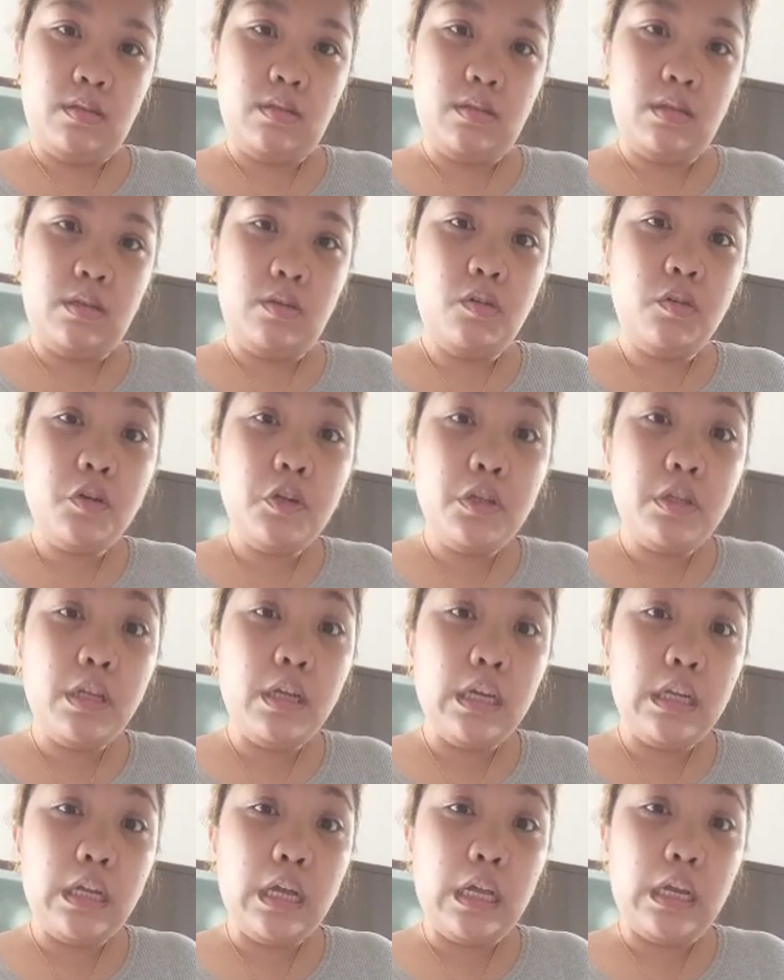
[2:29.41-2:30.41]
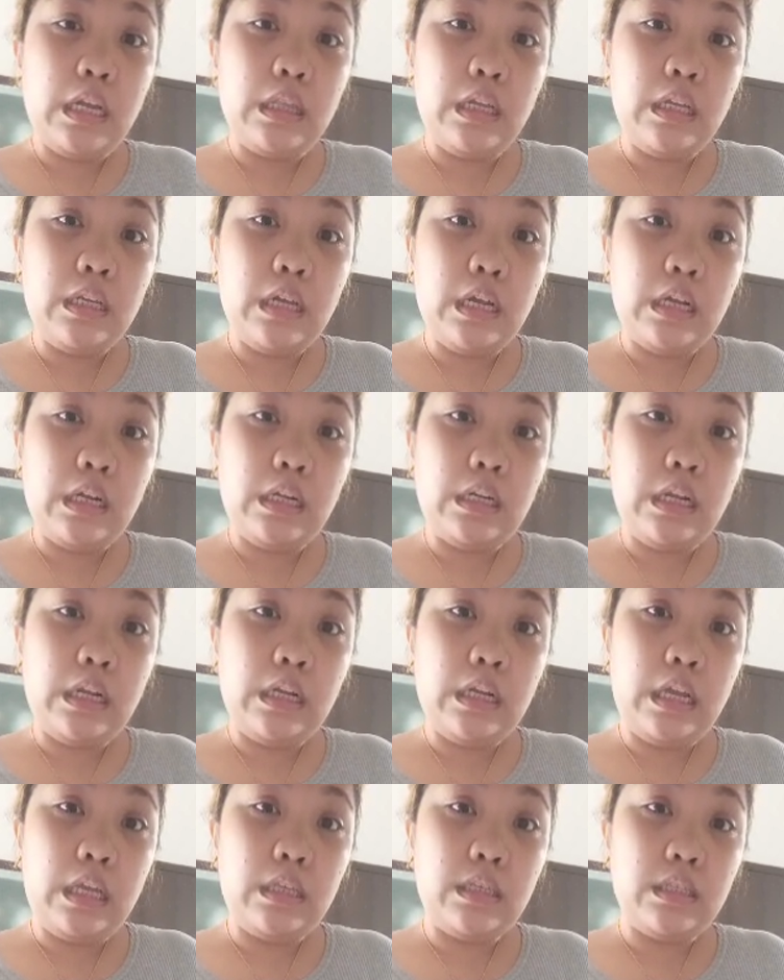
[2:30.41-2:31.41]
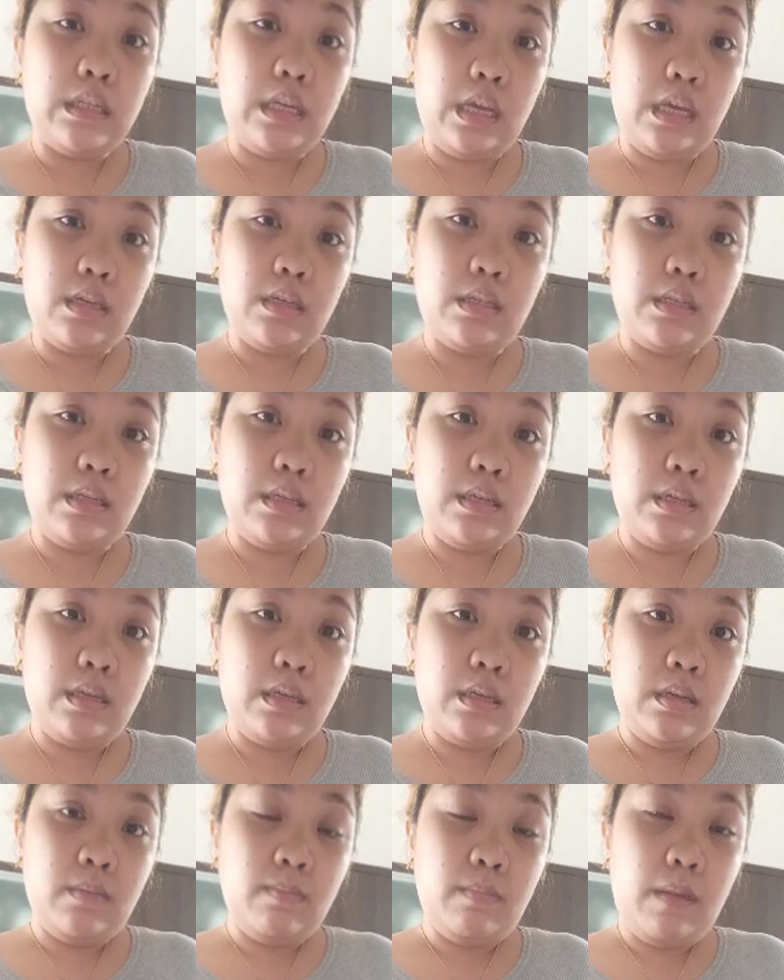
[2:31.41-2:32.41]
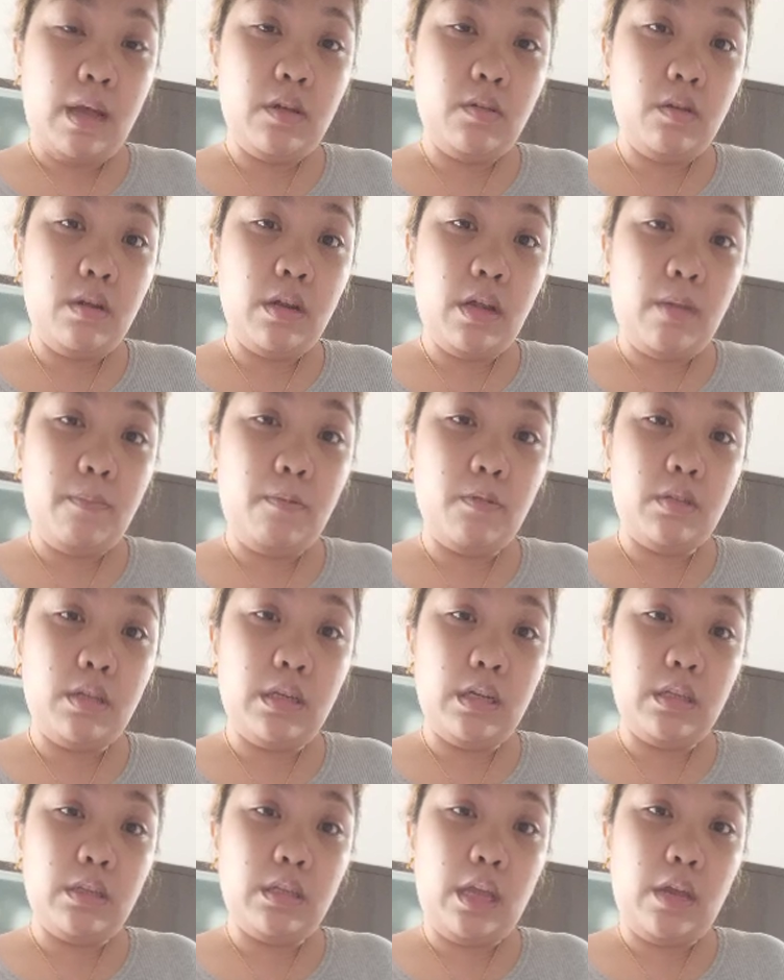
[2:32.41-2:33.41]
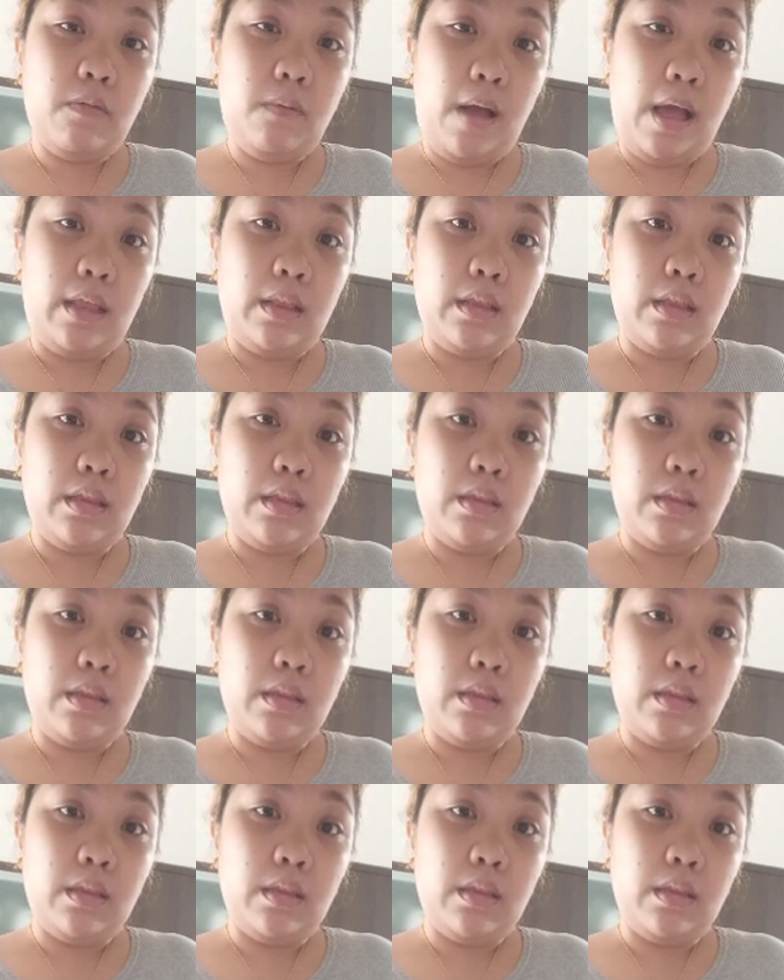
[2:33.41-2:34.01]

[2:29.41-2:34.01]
Siguro hindi ka nakarating ng, grade 6. Paano ka nakapunta ng Taiwan?